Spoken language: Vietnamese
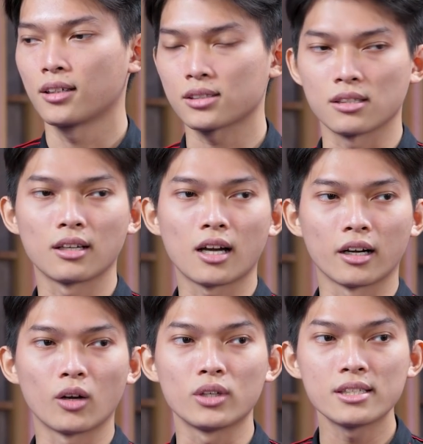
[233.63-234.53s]
thực sự là
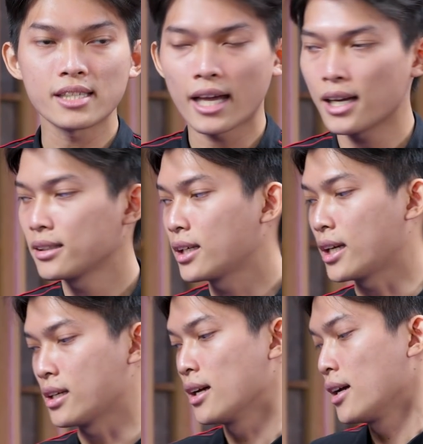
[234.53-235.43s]
cần cái độ chính xác á
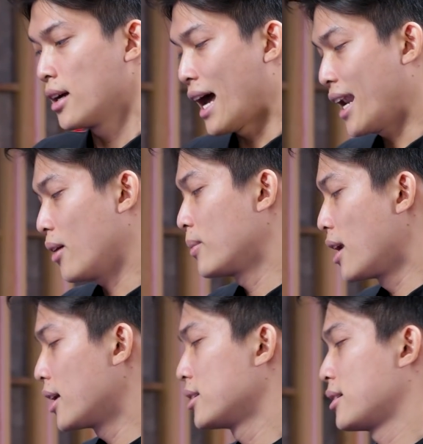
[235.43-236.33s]
thì anh em
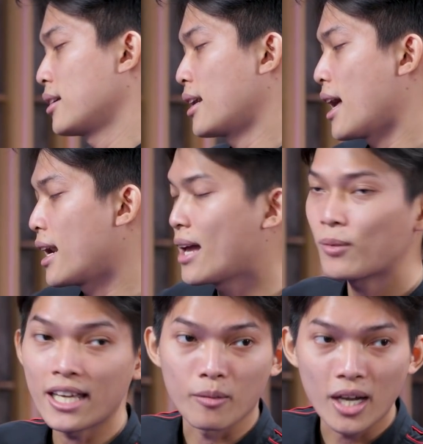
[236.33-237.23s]
nên là lắp
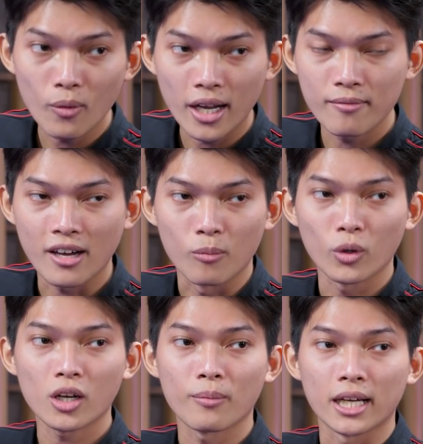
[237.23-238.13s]
cái dàn máy của anh em vào một
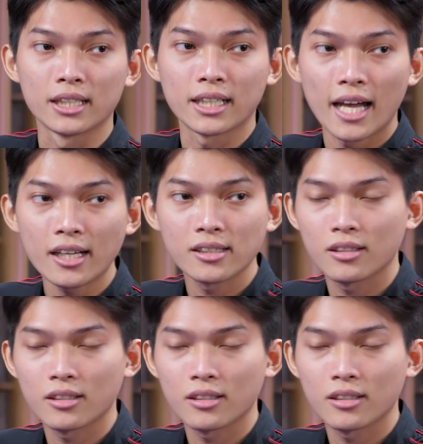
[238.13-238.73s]
cái con màn hình khác